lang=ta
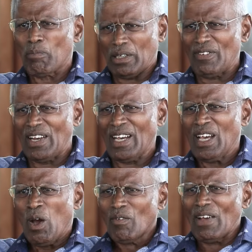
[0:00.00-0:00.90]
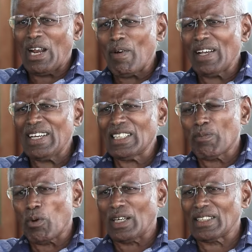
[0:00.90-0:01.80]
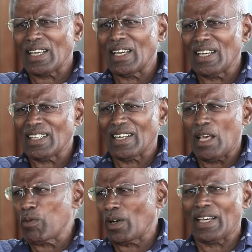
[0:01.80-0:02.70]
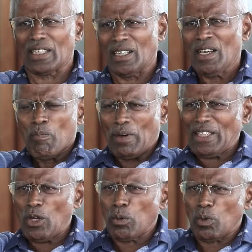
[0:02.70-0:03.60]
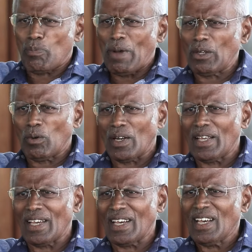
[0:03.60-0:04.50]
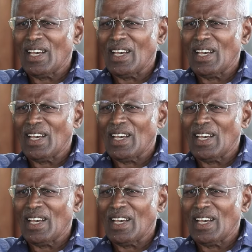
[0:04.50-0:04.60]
பதவியில் வேலை பார்க்கலாம் எதுக்கு இப்போ உட்காந்துருக்கீங்க எதுக்கு கிளைம் போடுறீங்க எதுக்கு பத்திரிகை கொடுக்கு பேட்டி கொடுக்குறீங்க